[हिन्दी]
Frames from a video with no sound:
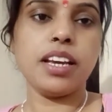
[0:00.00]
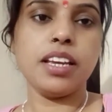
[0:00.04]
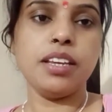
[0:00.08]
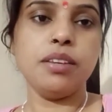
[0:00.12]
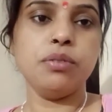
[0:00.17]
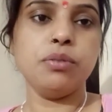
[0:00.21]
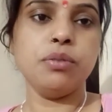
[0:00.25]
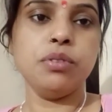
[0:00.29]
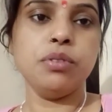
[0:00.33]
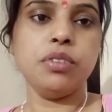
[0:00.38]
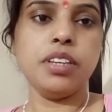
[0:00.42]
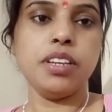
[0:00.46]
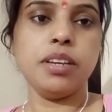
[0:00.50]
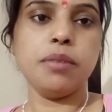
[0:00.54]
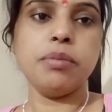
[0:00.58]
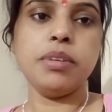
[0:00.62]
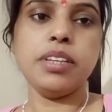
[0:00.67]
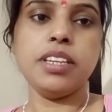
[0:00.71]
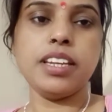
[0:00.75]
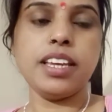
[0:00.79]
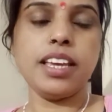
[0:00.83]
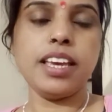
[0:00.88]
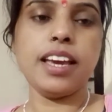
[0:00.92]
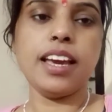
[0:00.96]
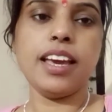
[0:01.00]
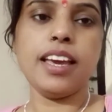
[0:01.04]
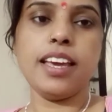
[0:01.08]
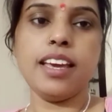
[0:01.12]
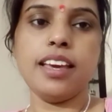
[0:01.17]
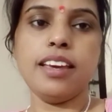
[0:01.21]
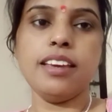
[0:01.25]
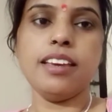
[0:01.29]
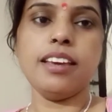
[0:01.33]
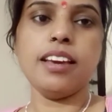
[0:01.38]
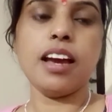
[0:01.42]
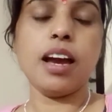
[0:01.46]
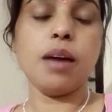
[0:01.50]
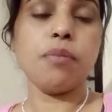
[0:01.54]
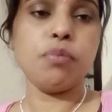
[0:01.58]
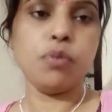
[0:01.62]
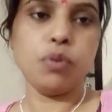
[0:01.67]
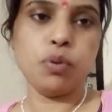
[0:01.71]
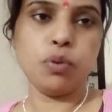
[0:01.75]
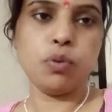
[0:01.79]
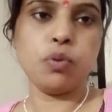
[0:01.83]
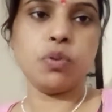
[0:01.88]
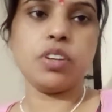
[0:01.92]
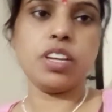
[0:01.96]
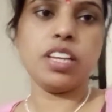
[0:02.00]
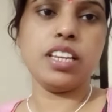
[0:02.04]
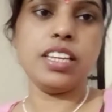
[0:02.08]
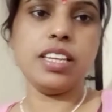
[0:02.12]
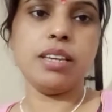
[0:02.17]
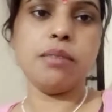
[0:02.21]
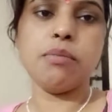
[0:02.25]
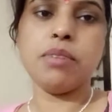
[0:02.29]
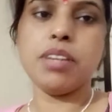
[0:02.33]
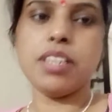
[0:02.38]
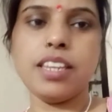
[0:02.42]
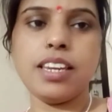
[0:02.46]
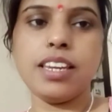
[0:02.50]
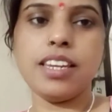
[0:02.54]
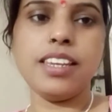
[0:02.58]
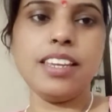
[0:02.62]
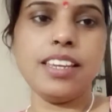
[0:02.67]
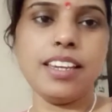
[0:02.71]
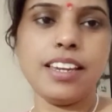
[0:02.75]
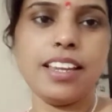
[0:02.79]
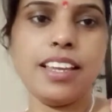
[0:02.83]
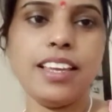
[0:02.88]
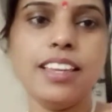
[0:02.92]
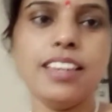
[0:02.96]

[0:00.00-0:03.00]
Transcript: हूँ ये भी नया है आप लोगों के लिए मेरे लिए नहीं